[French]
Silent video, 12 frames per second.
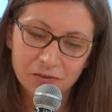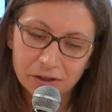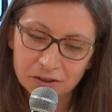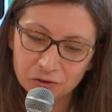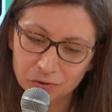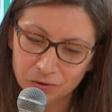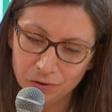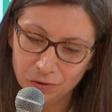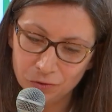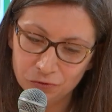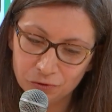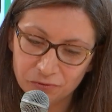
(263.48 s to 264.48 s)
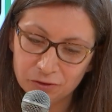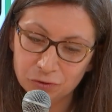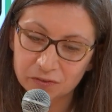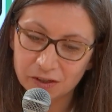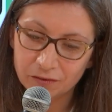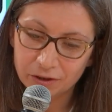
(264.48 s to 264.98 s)
vrai que le fait
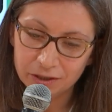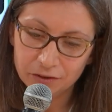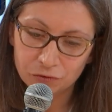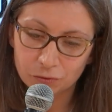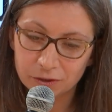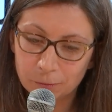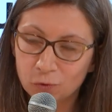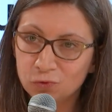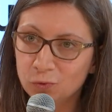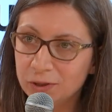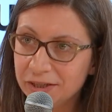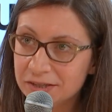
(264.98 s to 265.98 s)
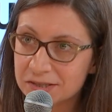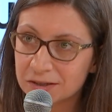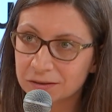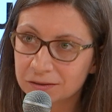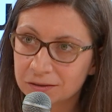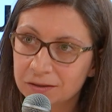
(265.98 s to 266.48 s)
de travailler sur des produits lisses,
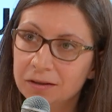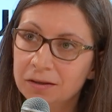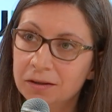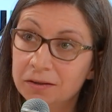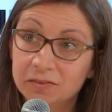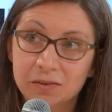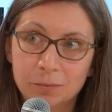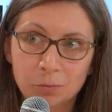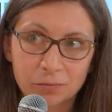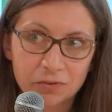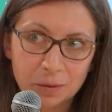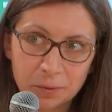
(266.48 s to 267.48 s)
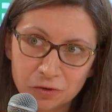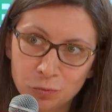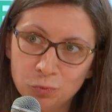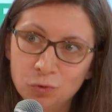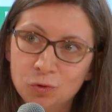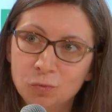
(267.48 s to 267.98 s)
ça
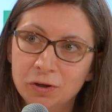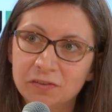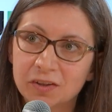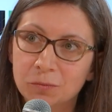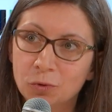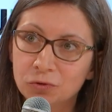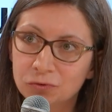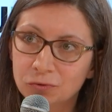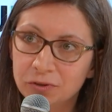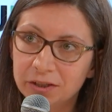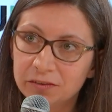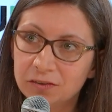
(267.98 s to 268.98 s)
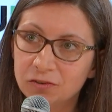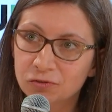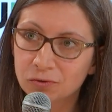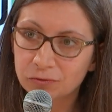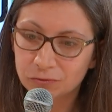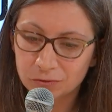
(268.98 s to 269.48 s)
pardonne beaucoup moins, ça demande une
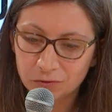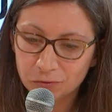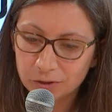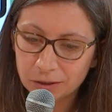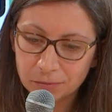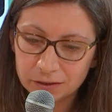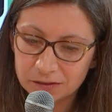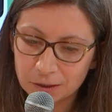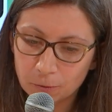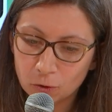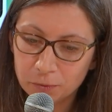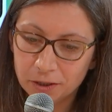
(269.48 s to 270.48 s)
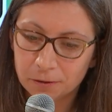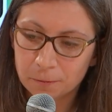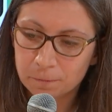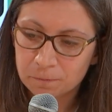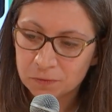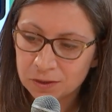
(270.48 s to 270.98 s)
exigence au niveau de la matière première.
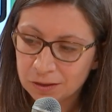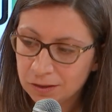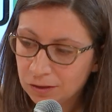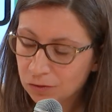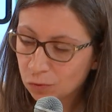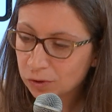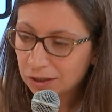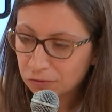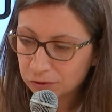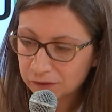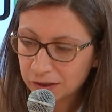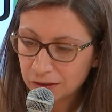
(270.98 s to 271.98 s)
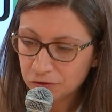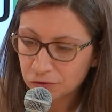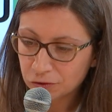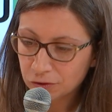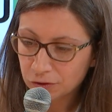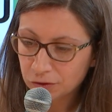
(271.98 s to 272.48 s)
Donc l'avantage
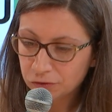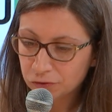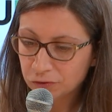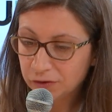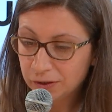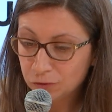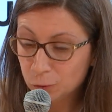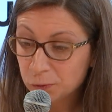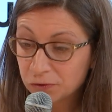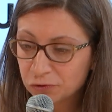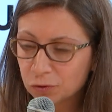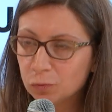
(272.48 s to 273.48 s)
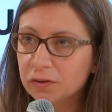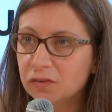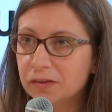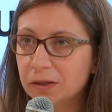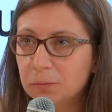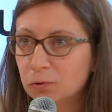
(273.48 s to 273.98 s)
euh, d'être de Bois,
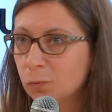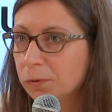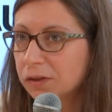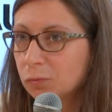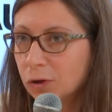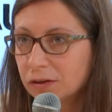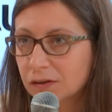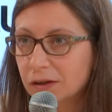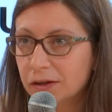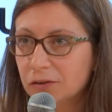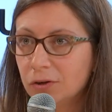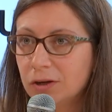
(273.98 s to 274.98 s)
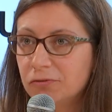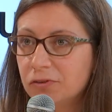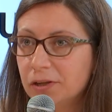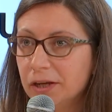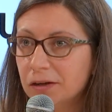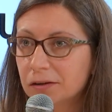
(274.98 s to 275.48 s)
c'est d'être complètement intégré dans la
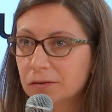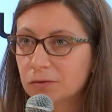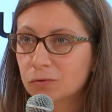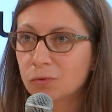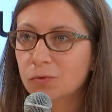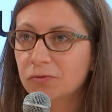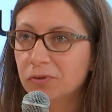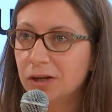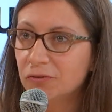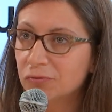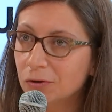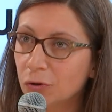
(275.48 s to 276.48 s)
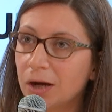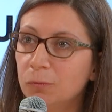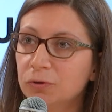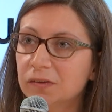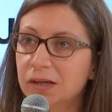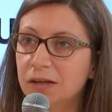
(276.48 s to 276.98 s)
filière. Donc on fait à la fois le
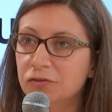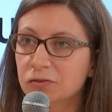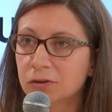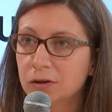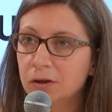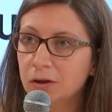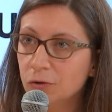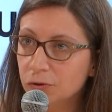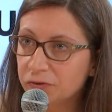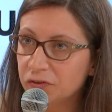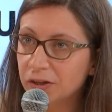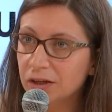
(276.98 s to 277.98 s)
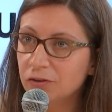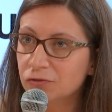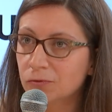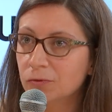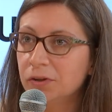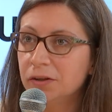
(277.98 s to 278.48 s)
rabotage, le
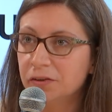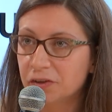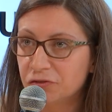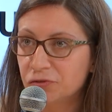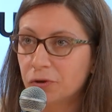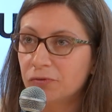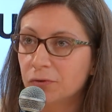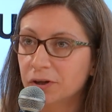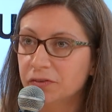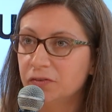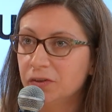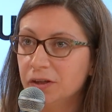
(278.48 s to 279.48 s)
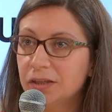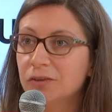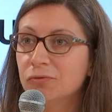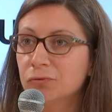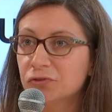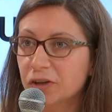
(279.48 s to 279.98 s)
sillage, on a des acheteurs forestiers
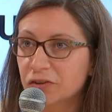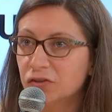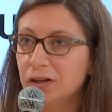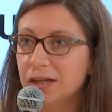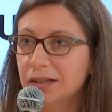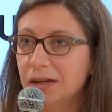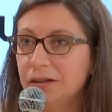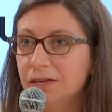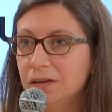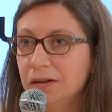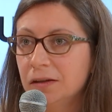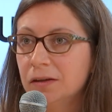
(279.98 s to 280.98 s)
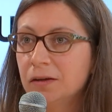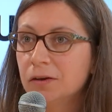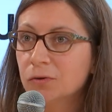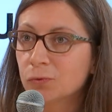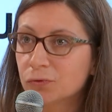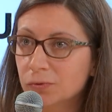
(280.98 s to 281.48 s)
qui vont chercher la qualité
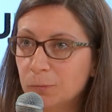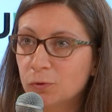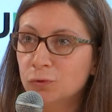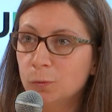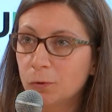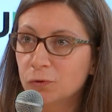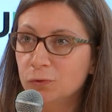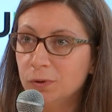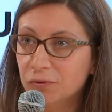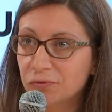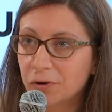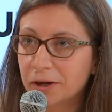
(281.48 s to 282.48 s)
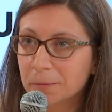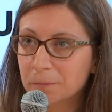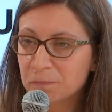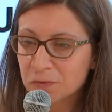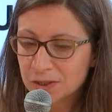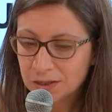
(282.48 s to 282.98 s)
qu'on souhaite pour nos produits en forêt.
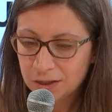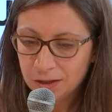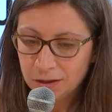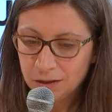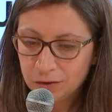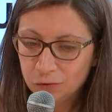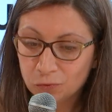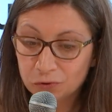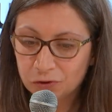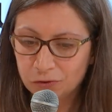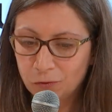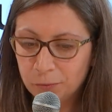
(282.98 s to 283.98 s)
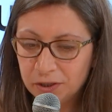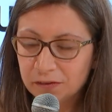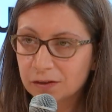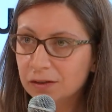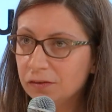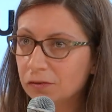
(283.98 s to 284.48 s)
Donc on
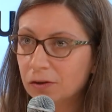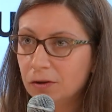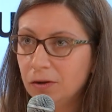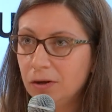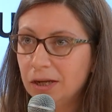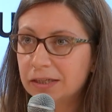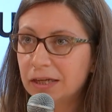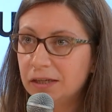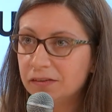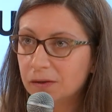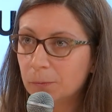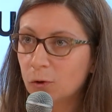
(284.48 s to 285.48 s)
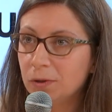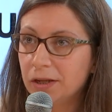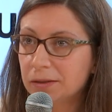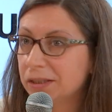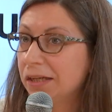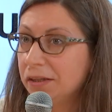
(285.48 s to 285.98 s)
maîtrise euh, la qualité
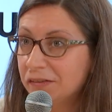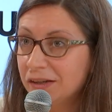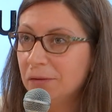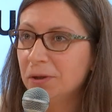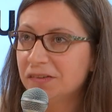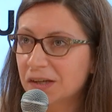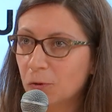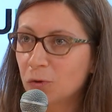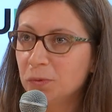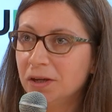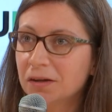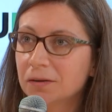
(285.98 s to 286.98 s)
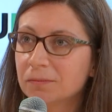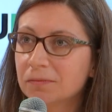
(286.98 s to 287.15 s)
de la matière première